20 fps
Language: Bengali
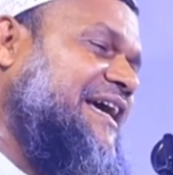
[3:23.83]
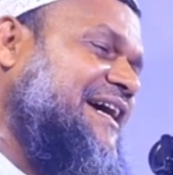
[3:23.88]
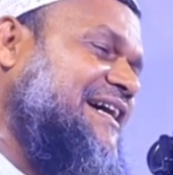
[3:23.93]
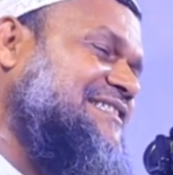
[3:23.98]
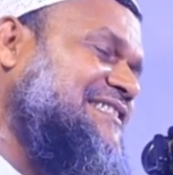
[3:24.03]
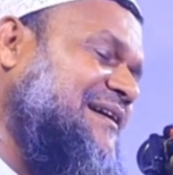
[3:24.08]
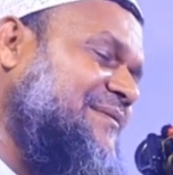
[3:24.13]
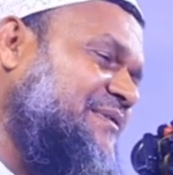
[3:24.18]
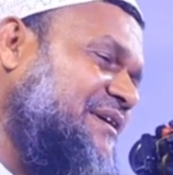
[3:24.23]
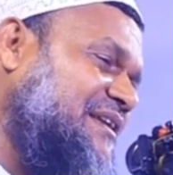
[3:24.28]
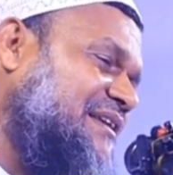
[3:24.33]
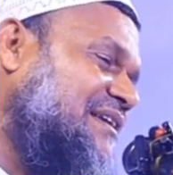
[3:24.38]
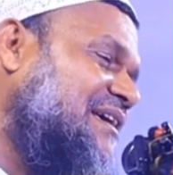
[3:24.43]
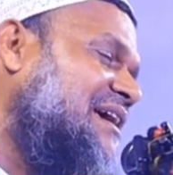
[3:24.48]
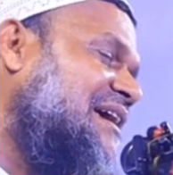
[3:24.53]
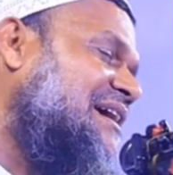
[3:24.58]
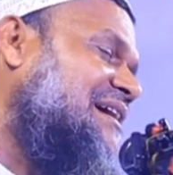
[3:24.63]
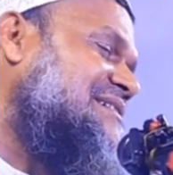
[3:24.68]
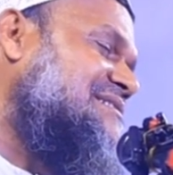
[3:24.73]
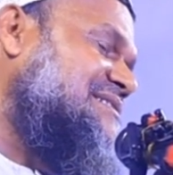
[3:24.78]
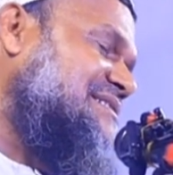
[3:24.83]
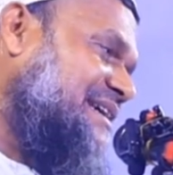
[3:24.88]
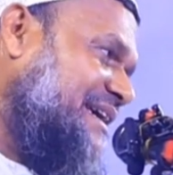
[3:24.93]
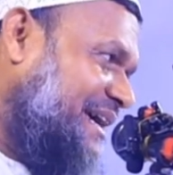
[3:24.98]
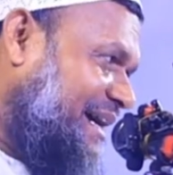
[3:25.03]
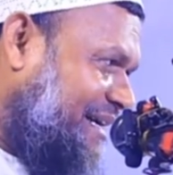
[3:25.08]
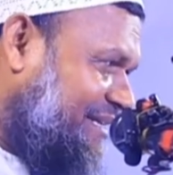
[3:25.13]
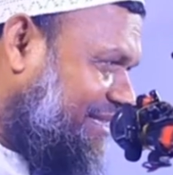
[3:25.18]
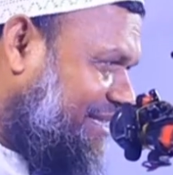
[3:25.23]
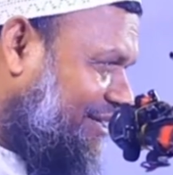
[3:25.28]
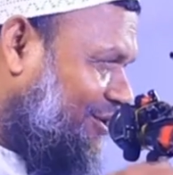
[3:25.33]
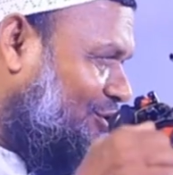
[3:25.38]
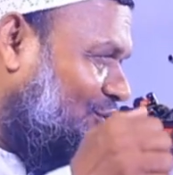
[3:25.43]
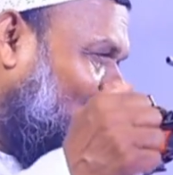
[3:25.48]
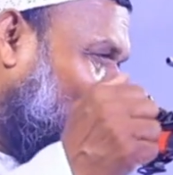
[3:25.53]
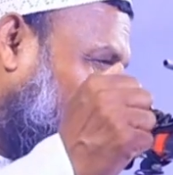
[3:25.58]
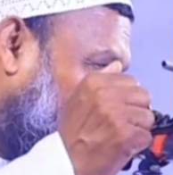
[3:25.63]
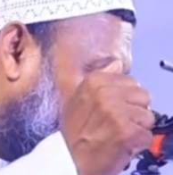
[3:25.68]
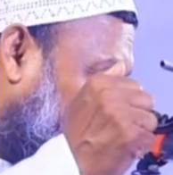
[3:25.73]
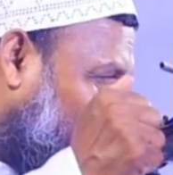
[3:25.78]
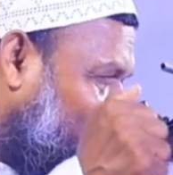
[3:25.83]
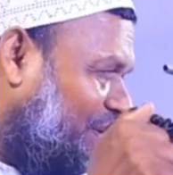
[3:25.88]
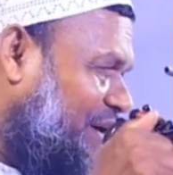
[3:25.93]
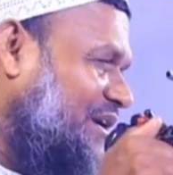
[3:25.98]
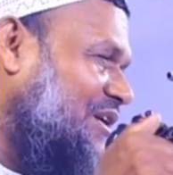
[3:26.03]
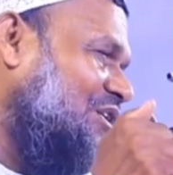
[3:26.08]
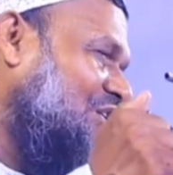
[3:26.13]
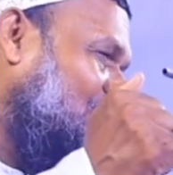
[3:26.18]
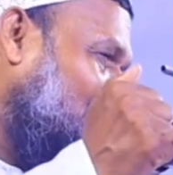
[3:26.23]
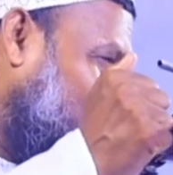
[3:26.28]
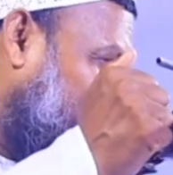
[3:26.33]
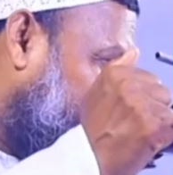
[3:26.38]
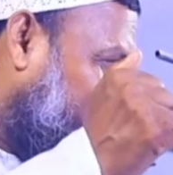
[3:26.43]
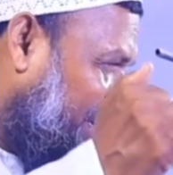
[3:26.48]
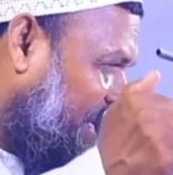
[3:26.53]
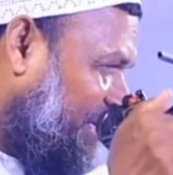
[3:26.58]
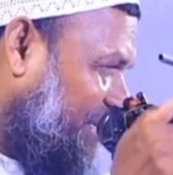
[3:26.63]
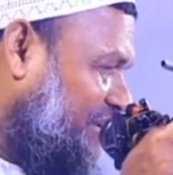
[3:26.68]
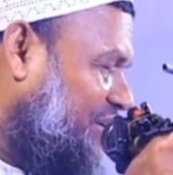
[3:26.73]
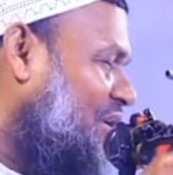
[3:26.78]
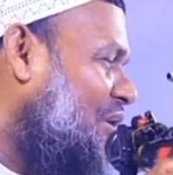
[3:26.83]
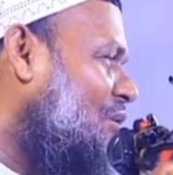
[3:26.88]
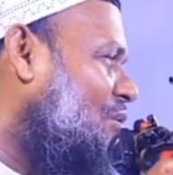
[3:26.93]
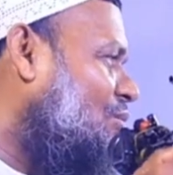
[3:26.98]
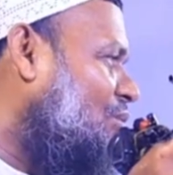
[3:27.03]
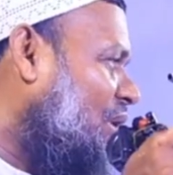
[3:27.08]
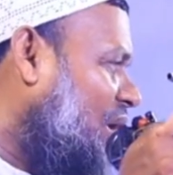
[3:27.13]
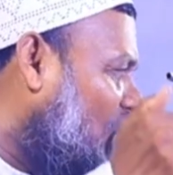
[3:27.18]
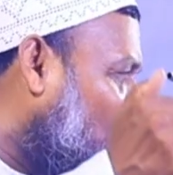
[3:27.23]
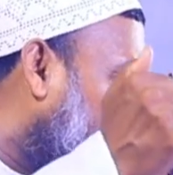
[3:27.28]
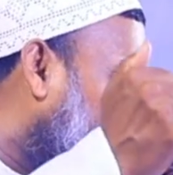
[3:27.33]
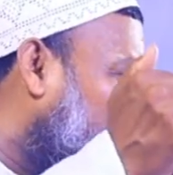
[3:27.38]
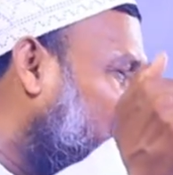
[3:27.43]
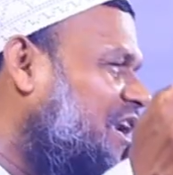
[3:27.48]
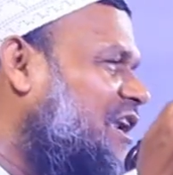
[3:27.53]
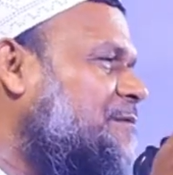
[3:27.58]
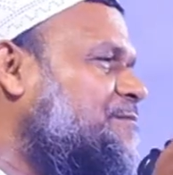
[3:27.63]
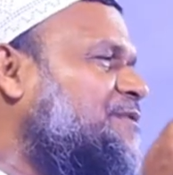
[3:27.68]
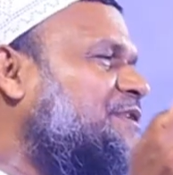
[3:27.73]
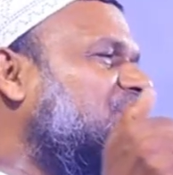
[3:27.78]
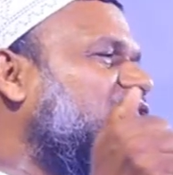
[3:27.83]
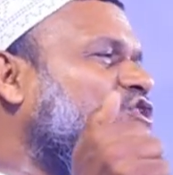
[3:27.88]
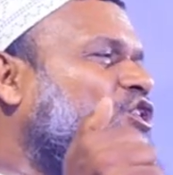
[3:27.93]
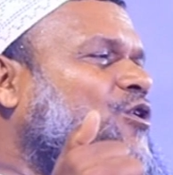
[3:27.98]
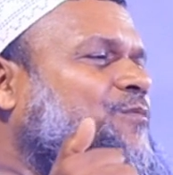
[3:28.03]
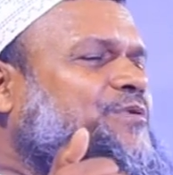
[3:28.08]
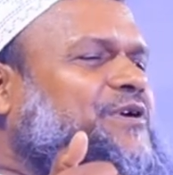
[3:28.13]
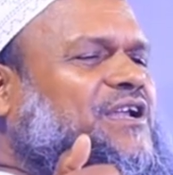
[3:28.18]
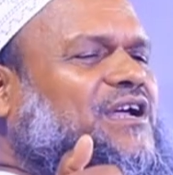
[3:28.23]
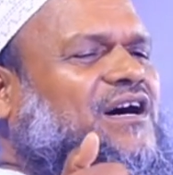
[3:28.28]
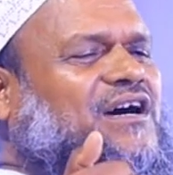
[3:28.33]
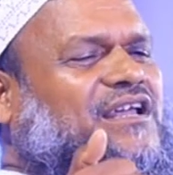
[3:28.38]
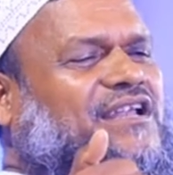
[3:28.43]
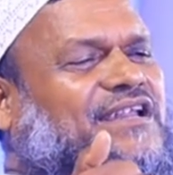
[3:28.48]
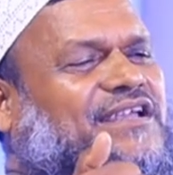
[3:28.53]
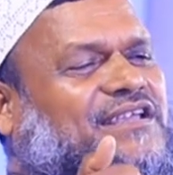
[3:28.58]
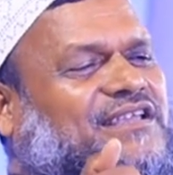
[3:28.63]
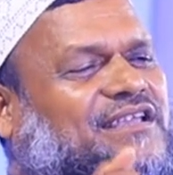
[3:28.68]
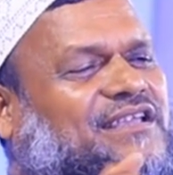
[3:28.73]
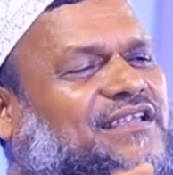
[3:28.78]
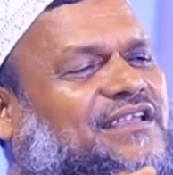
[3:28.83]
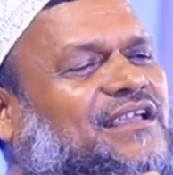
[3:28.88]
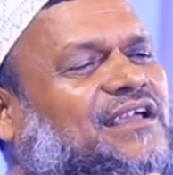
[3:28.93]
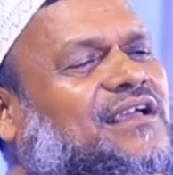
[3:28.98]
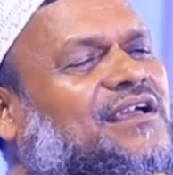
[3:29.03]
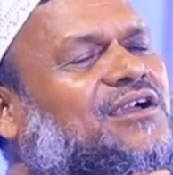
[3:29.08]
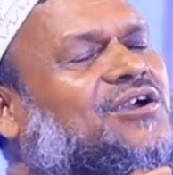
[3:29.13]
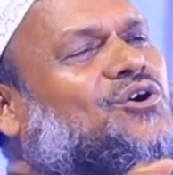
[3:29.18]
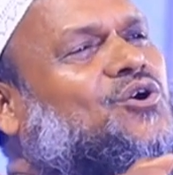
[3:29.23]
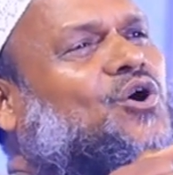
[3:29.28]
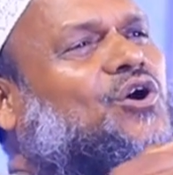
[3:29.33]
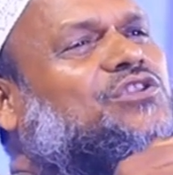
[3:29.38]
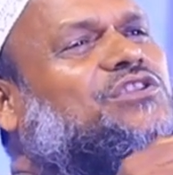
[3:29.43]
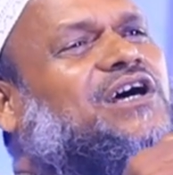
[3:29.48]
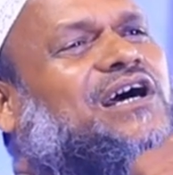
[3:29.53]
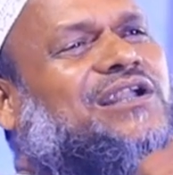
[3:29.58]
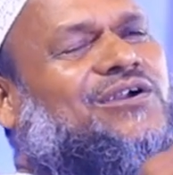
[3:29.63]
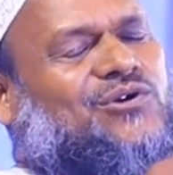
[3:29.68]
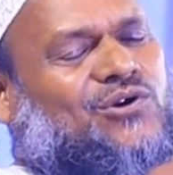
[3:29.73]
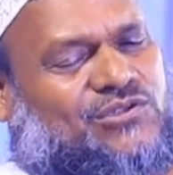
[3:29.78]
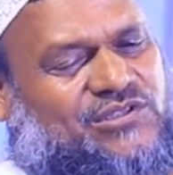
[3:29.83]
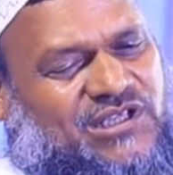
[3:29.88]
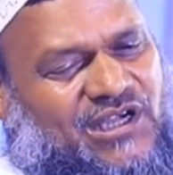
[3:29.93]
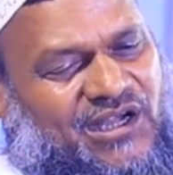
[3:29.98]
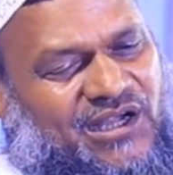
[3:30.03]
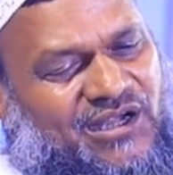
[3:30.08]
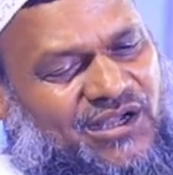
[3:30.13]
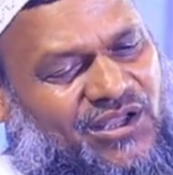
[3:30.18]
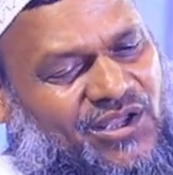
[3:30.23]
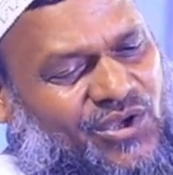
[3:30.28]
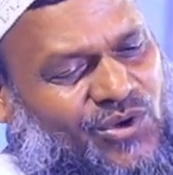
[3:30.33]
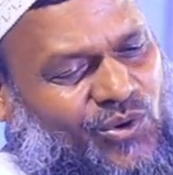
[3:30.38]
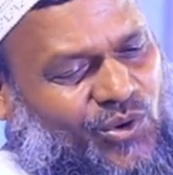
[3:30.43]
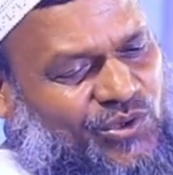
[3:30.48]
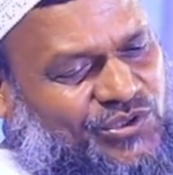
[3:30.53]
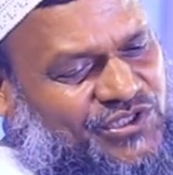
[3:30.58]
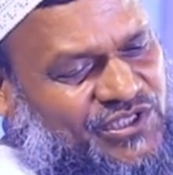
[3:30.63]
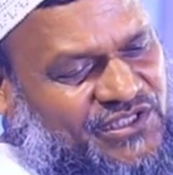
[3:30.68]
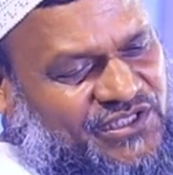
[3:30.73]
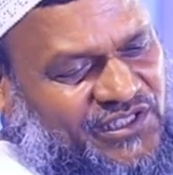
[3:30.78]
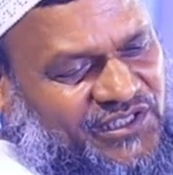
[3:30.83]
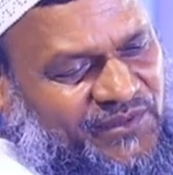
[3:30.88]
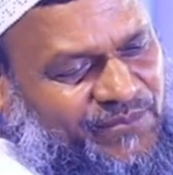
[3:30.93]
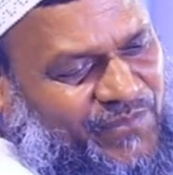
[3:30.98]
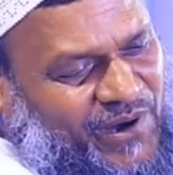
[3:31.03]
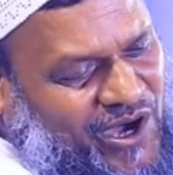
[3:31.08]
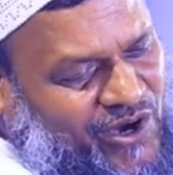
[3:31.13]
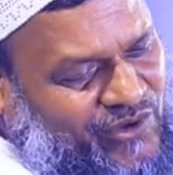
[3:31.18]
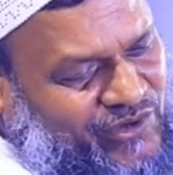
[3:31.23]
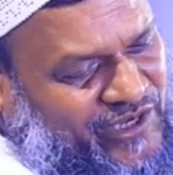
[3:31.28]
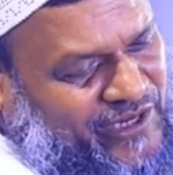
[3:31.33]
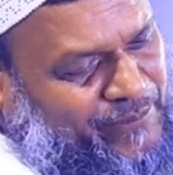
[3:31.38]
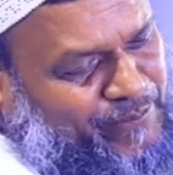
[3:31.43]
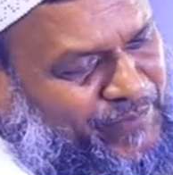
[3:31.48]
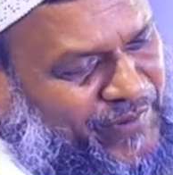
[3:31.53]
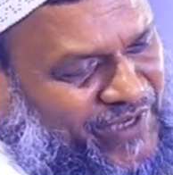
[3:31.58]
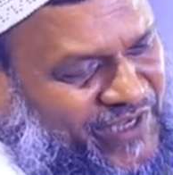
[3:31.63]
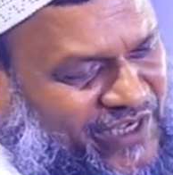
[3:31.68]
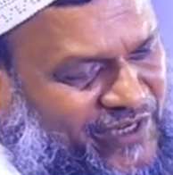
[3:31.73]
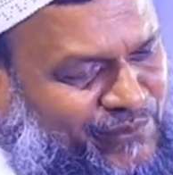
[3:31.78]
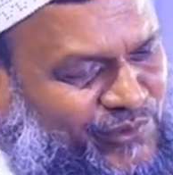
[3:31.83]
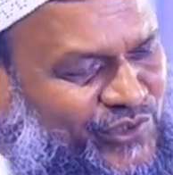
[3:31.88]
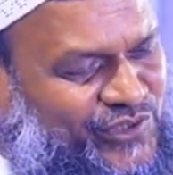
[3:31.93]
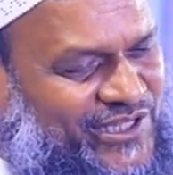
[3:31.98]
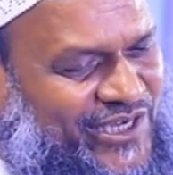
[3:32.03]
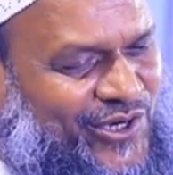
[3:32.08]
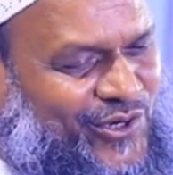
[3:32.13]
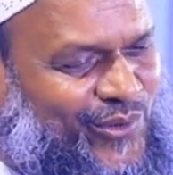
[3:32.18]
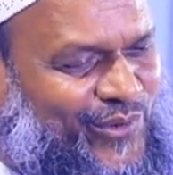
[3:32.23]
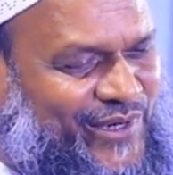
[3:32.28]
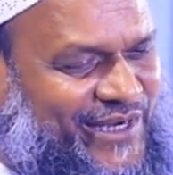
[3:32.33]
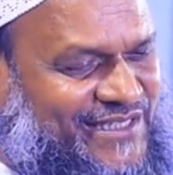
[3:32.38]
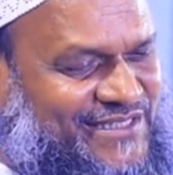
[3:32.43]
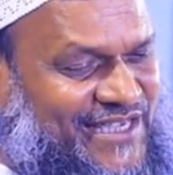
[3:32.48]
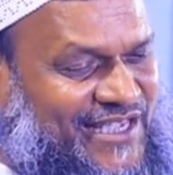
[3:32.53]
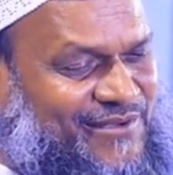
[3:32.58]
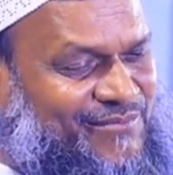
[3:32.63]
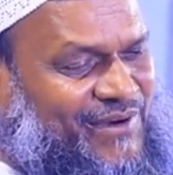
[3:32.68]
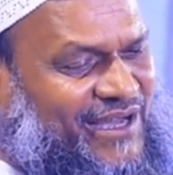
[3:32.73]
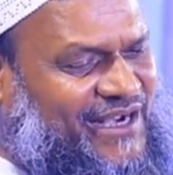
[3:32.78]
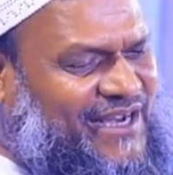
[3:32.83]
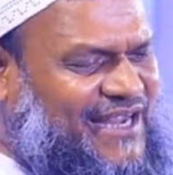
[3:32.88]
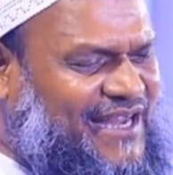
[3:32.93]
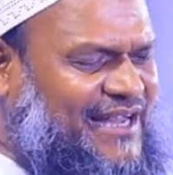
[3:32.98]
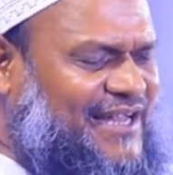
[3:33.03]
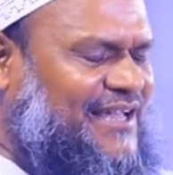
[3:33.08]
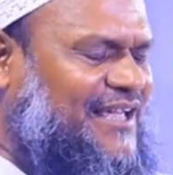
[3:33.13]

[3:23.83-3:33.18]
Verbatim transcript: লেগে যাবেন সে একদিন অপমান হবেই ওলাউকানা ফি জফের আহলিহি কথার কথা অজিত বাহনের পেটের ভিতরে ঢুকে যায় মানে